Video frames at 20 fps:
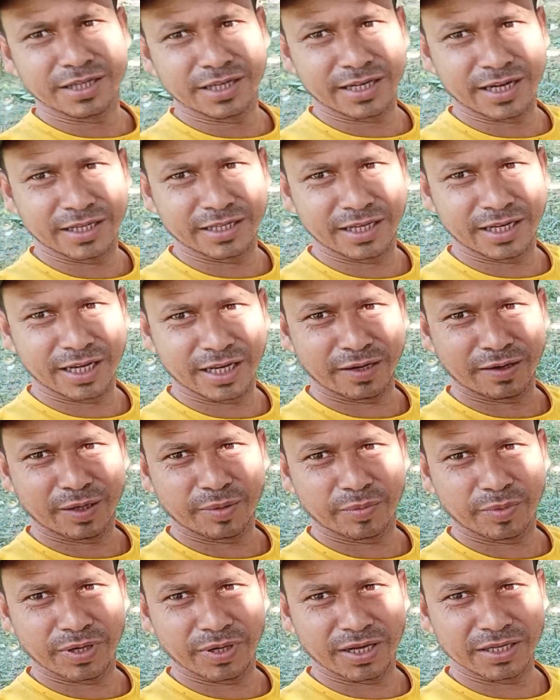चटाई देने के
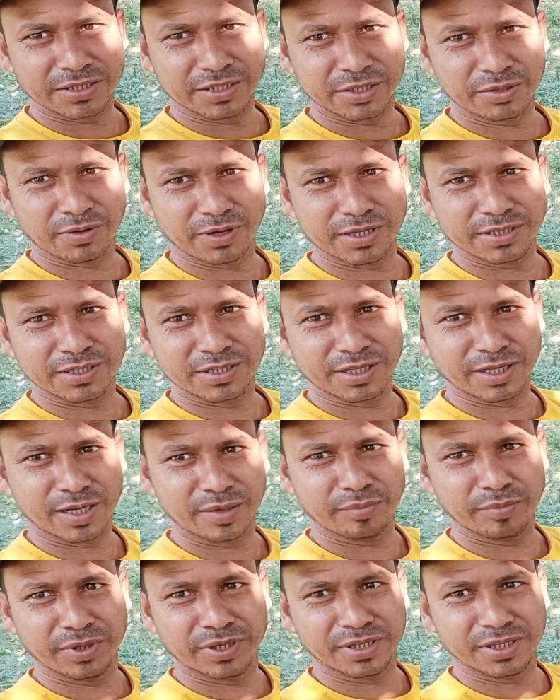बाद प्लास्टिक व्लास्टिक
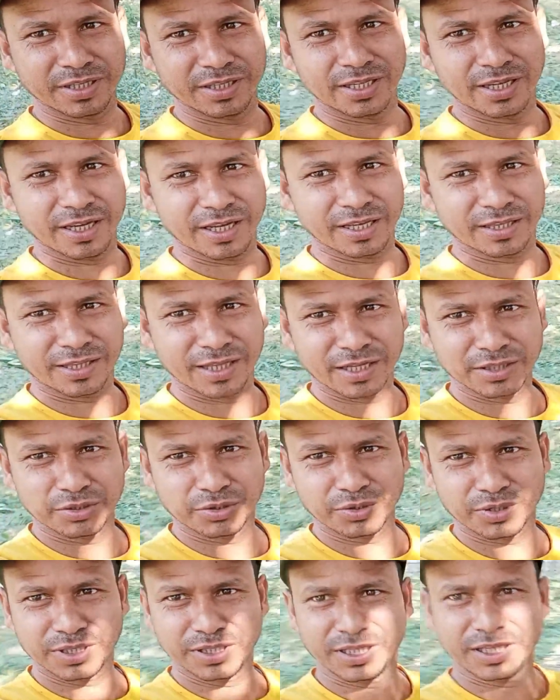देखे मिट्टी दिया जाता है
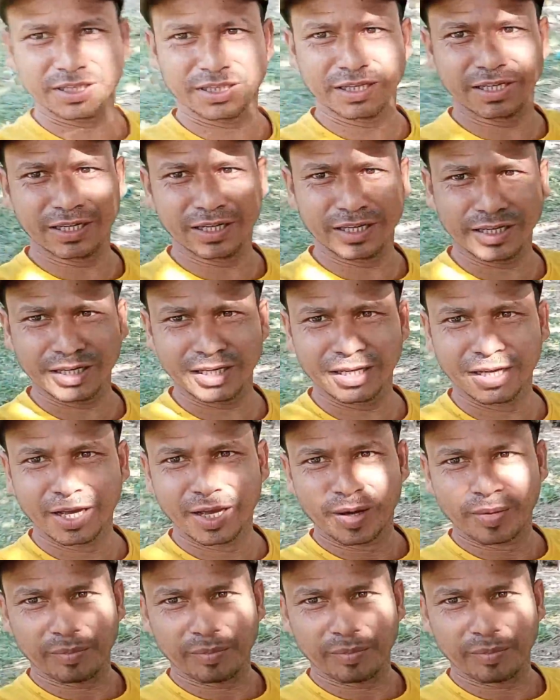चूँकि यह दिल्ली